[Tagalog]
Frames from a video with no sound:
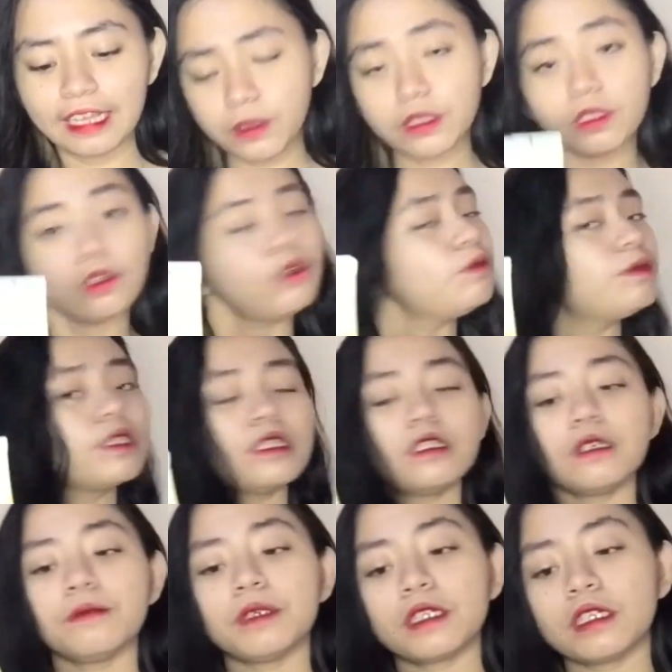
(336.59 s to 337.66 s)
Pon po kung
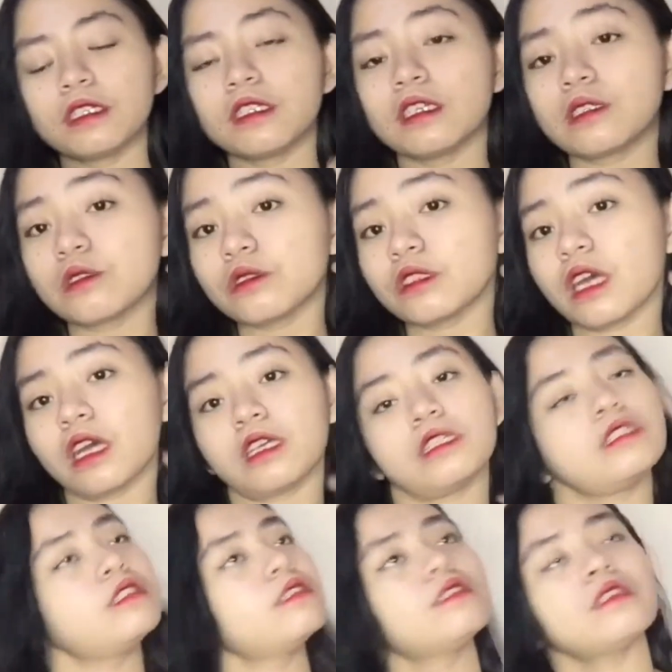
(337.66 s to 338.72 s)
magiging maganda to sa
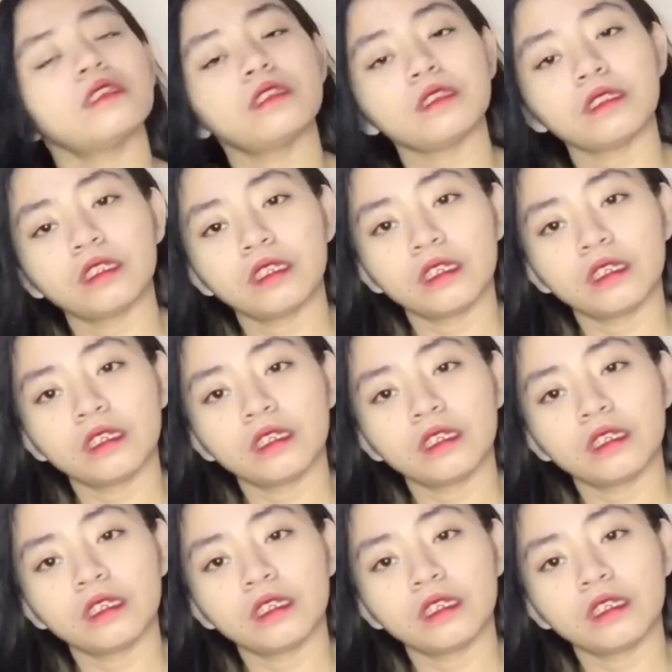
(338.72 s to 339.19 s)
akin kasi